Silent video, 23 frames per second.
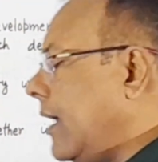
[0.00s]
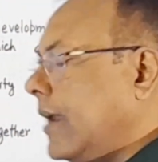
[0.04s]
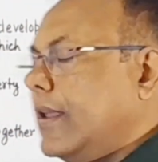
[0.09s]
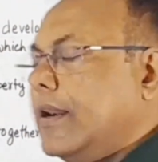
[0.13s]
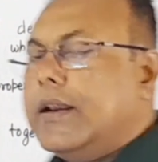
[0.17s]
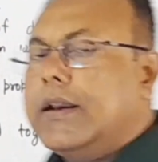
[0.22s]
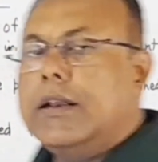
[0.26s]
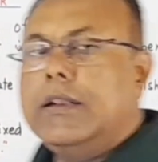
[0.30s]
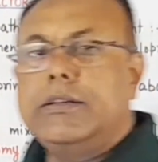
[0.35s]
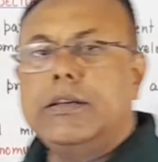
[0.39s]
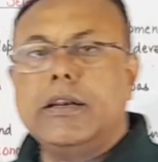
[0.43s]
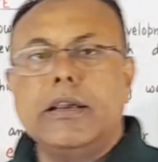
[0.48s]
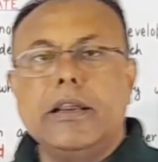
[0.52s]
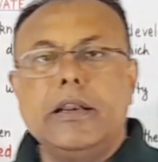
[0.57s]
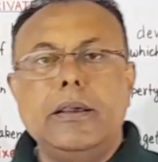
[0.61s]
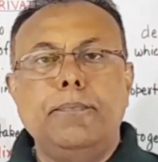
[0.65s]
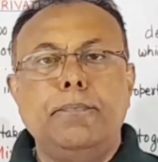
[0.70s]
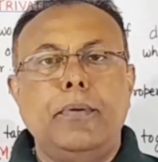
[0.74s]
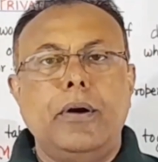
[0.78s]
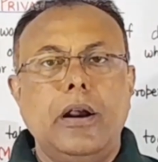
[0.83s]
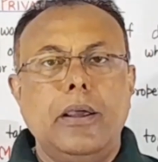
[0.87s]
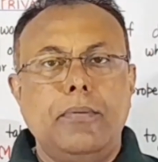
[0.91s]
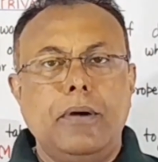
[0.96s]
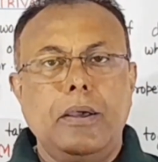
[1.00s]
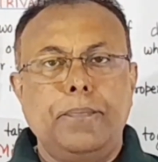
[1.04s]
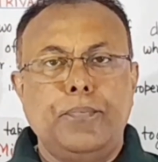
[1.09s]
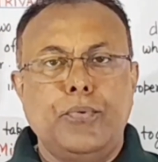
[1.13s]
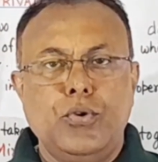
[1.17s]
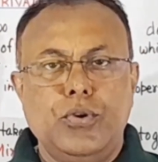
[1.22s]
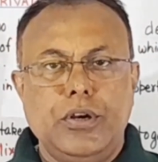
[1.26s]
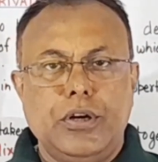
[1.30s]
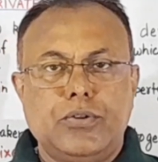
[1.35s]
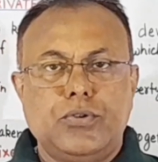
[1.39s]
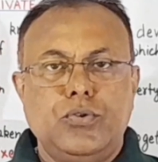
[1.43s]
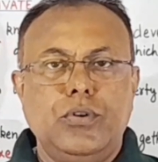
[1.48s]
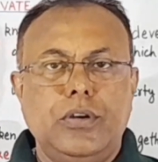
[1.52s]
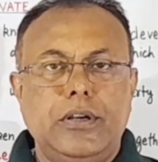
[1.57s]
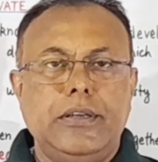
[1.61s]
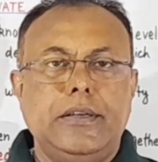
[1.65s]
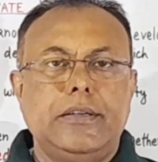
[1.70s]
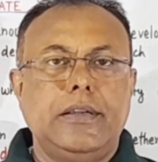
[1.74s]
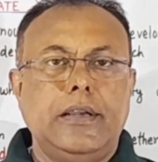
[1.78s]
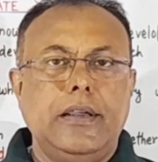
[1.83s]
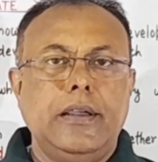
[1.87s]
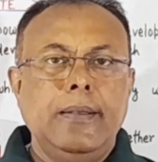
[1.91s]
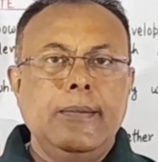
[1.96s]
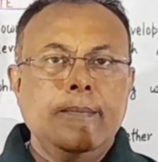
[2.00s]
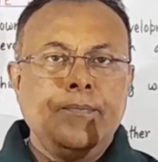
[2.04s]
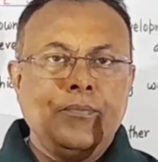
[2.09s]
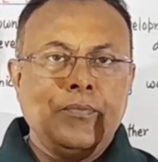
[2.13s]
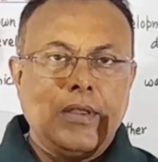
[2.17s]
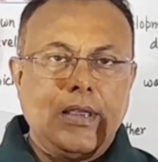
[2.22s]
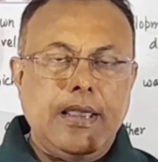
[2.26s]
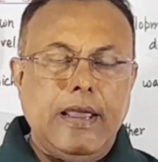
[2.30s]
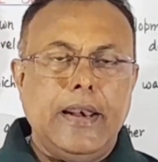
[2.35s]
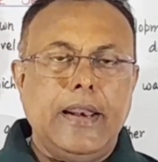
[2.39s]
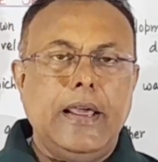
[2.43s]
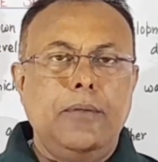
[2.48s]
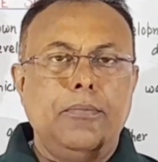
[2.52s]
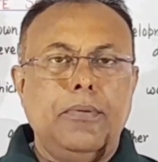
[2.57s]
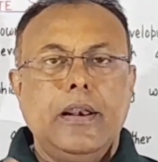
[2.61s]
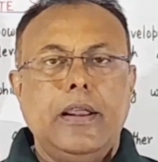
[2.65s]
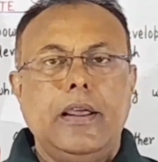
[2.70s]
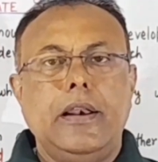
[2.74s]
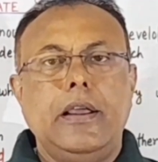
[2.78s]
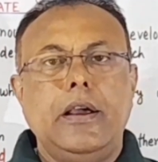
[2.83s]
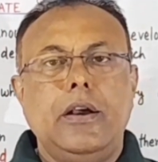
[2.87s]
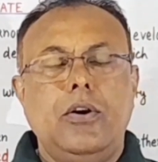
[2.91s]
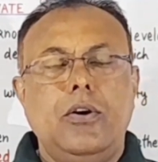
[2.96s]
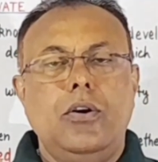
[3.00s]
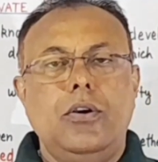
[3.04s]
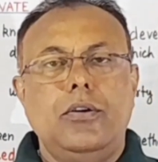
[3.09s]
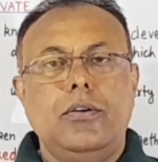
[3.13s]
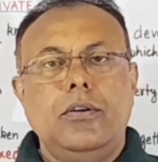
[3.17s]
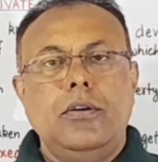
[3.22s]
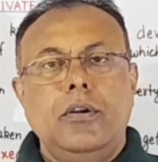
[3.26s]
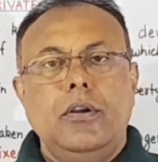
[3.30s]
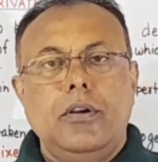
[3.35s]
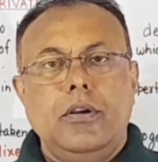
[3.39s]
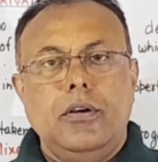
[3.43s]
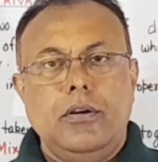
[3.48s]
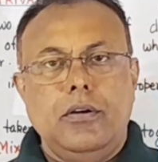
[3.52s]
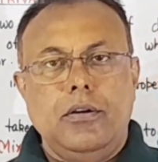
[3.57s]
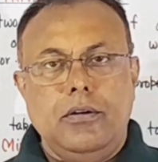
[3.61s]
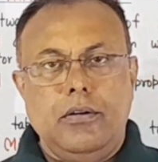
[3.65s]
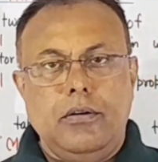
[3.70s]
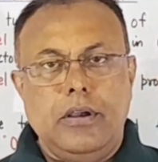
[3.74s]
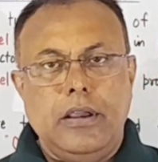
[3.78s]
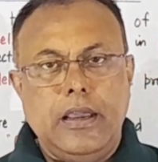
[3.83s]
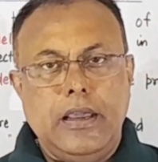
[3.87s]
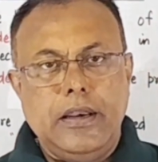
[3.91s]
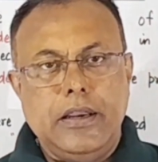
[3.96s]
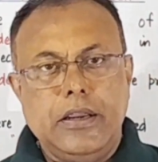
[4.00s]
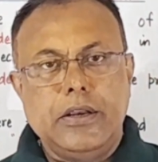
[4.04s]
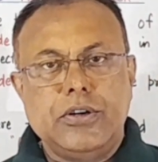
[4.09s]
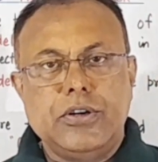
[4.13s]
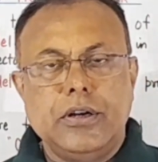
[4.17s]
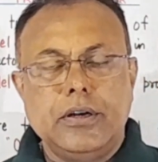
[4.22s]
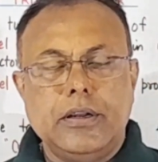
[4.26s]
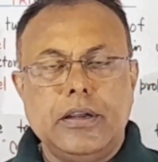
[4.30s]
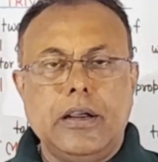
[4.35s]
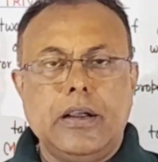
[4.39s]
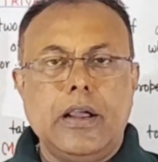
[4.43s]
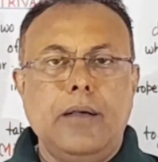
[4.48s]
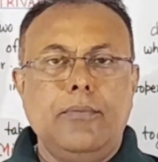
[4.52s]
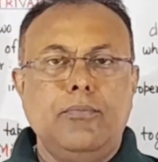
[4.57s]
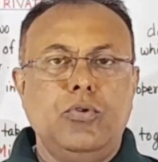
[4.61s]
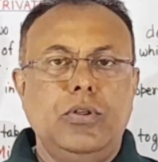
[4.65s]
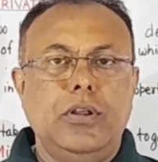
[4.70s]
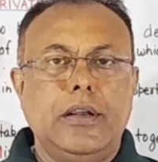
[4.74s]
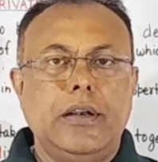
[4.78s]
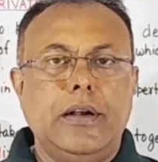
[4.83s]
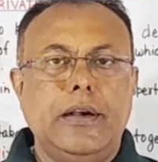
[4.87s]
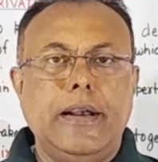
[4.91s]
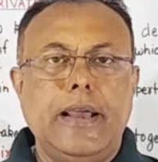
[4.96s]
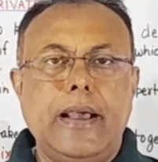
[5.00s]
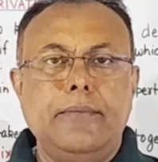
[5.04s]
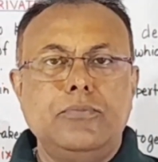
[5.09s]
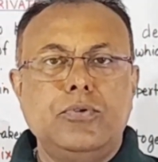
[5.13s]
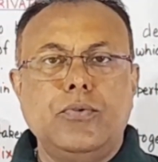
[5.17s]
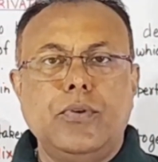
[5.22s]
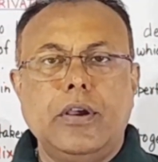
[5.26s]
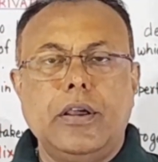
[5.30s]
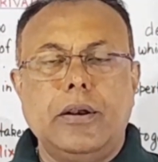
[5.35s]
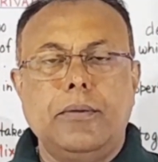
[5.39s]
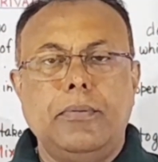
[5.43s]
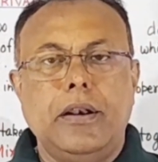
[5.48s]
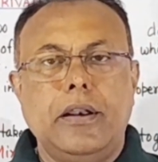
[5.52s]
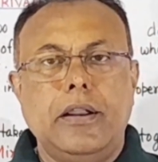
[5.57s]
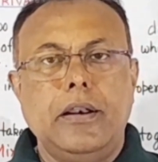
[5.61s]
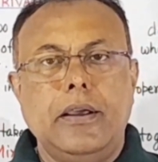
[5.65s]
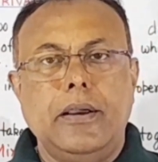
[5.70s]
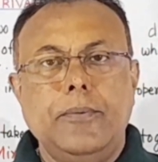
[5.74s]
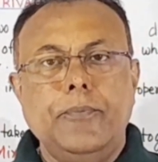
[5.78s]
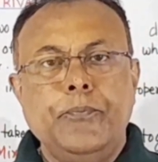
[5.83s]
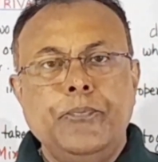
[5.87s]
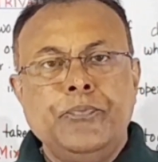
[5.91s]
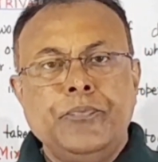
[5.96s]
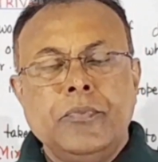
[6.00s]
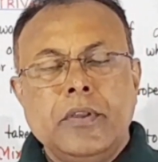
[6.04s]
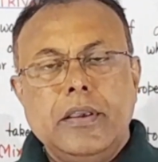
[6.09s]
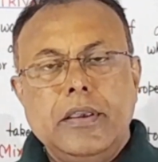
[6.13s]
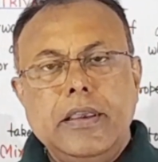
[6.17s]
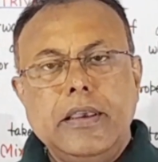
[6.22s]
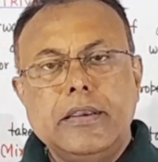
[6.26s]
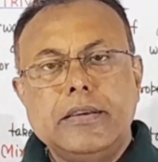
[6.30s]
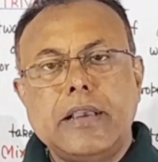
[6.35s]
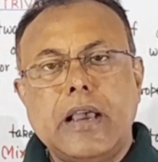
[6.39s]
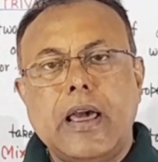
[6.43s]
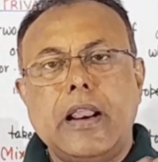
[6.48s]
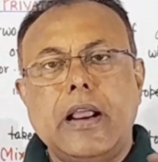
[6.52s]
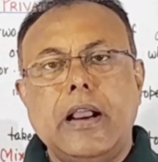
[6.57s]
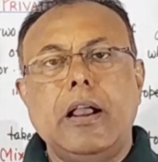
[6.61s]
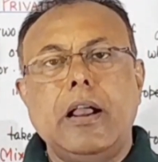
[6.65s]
एग्रीकल्चर के लिए बड़े बड़े प्रोजेक्ट्स होंगे जैसे कैनाल बनाना और इरिगेशन का काम को देखना डैम्स वगैरह बनाना ये सारा